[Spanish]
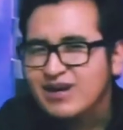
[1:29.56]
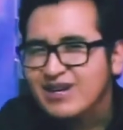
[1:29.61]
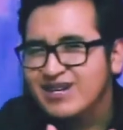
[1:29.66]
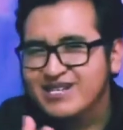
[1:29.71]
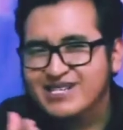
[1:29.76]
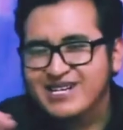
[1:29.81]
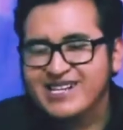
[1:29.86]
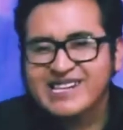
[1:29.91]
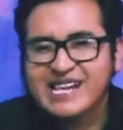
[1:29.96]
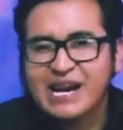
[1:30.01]

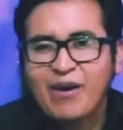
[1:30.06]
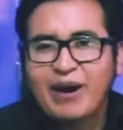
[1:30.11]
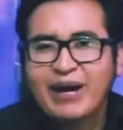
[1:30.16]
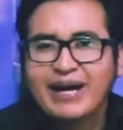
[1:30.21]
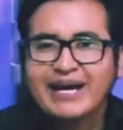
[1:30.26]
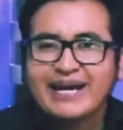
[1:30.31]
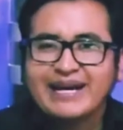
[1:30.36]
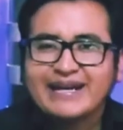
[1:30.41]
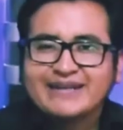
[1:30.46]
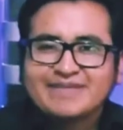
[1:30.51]
es que
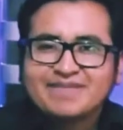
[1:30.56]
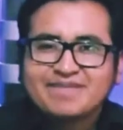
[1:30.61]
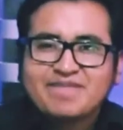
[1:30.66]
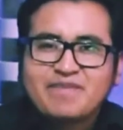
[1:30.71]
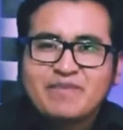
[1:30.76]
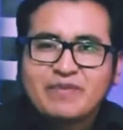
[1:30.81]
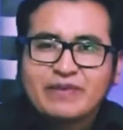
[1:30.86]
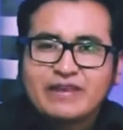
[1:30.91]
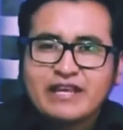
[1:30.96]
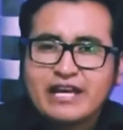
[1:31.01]
trabajé
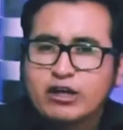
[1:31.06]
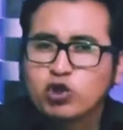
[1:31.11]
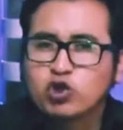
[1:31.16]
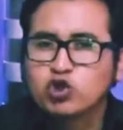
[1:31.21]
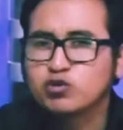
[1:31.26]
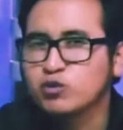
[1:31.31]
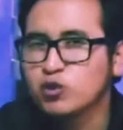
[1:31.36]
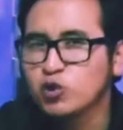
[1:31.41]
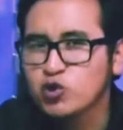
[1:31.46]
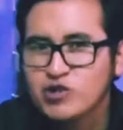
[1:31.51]
en
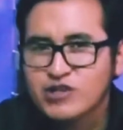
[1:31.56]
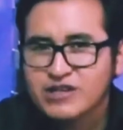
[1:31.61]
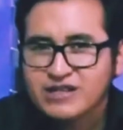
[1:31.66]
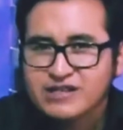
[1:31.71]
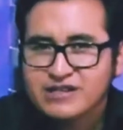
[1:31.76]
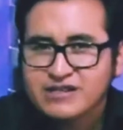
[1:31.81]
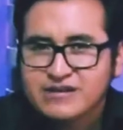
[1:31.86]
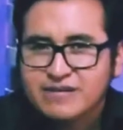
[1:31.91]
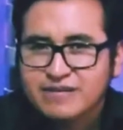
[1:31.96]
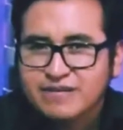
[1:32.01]
los
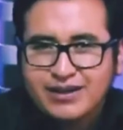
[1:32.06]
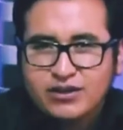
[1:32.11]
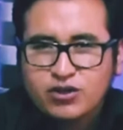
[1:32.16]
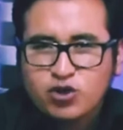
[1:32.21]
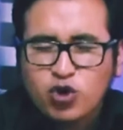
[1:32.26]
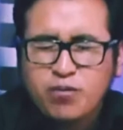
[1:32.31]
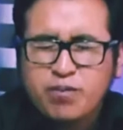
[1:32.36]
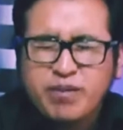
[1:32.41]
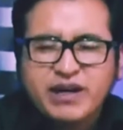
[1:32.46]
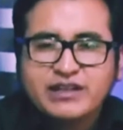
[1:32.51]
buses
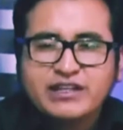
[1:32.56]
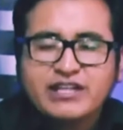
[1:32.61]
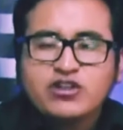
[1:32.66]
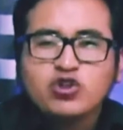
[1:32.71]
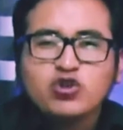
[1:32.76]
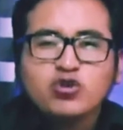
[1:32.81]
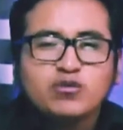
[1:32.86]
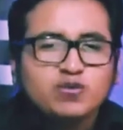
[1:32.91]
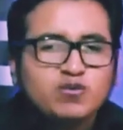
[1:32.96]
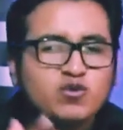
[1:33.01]

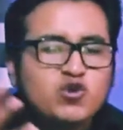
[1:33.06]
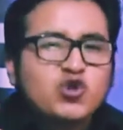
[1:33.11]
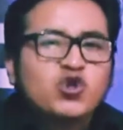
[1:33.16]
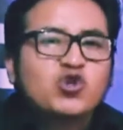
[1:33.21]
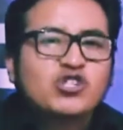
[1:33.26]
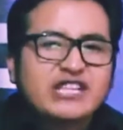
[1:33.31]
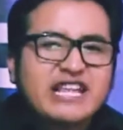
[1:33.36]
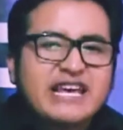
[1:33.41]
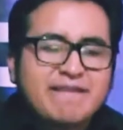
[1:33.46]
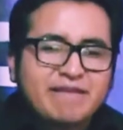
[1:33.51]
compartiendo
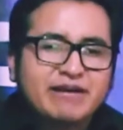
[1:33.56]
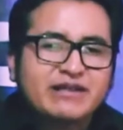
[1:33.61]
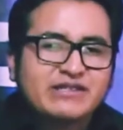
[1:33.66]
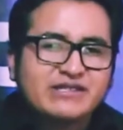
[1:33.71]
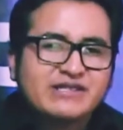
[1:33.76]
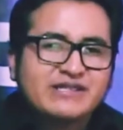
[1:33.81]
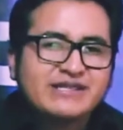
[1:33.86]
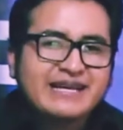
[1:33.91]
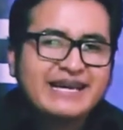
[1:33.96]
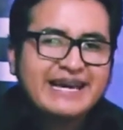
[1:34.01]
muchos
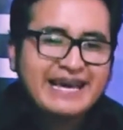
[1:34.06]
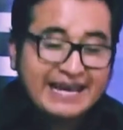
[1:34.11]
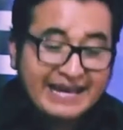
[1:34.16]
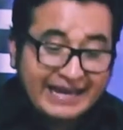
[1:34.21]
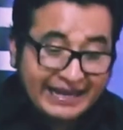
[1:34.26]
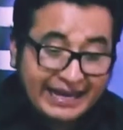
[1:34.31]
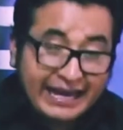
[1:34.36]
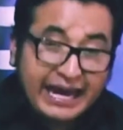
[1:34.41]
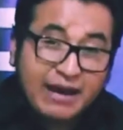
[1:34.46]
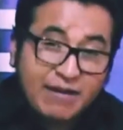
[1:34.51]
temas
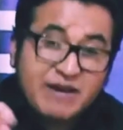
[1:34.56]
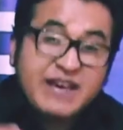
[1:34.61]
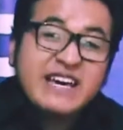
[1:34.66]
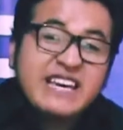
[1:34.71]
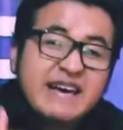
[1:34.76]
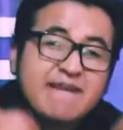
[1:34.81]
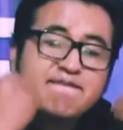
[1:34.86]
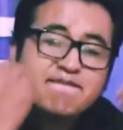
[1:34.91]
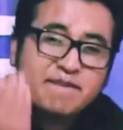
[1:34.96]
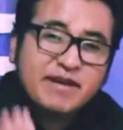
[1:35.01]
que
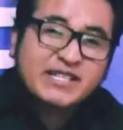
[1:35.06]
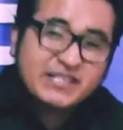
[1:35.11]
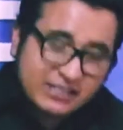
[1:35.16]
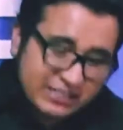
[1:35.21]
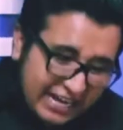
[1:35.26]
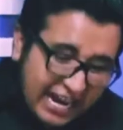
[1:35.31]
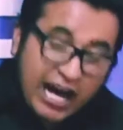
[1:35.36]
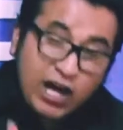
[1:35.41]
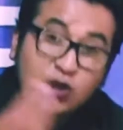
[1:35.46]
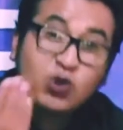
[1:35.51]
había
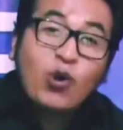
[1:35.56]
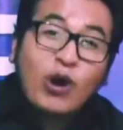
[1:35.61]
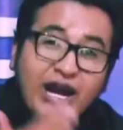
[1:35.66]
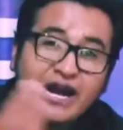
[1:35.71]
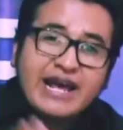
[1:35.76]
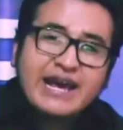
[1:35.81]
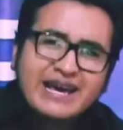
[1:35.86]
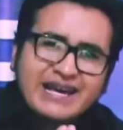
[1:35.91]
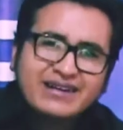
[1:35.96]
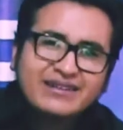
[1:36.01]
empezado a
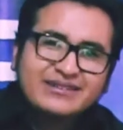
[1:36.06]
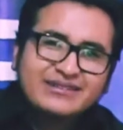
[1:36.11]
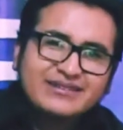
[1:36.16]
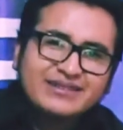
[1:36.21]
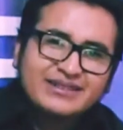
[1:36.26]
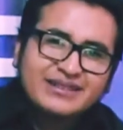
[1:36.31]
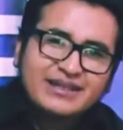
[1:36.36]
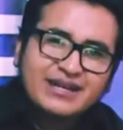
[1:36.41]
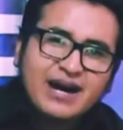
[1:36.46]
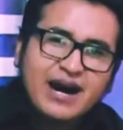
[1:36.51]
leer
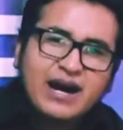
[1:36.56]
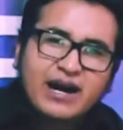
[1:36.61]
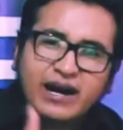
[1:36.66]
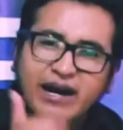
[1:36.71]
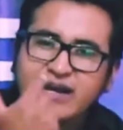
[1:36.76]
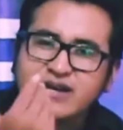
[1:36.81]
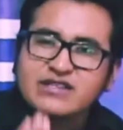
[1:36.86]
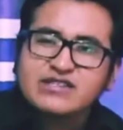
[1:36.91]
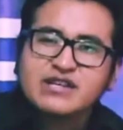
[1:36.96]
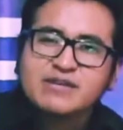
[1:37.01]
a
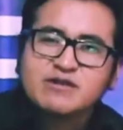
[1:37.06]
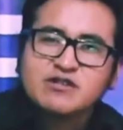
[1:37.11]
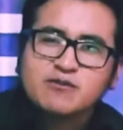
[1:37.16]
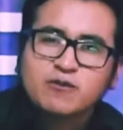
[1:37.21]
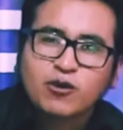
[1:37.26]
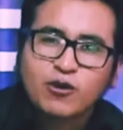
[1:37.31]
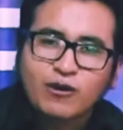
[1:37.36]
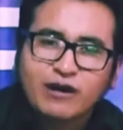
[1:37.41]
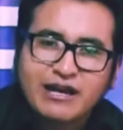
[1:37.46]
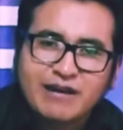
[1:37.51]
raíz de mis
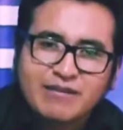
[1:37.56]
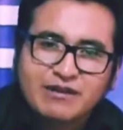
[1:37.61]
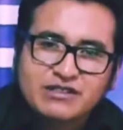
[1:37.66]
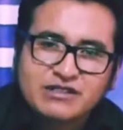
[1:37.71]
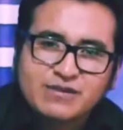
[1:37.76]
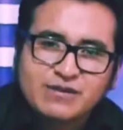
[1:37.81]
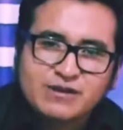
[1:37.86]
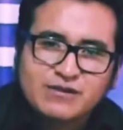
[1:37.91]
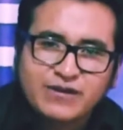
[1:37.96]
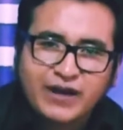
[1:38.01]
problemas,
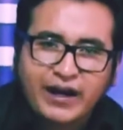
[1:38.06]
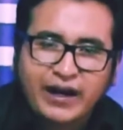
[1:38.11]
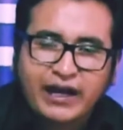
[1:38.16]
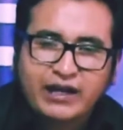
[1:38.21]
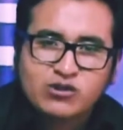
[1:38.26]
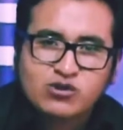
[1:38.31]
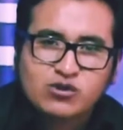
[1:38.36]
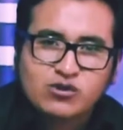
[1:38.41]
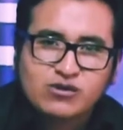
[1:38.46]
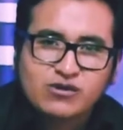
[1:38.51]
de mis
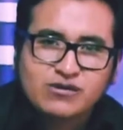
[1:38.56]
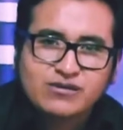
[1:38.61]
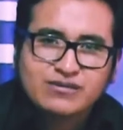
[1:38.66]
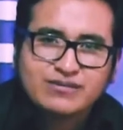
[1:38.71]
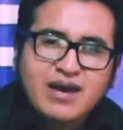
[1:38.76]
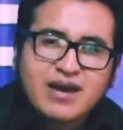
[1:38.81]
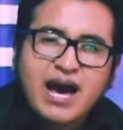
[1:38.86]
fracasos.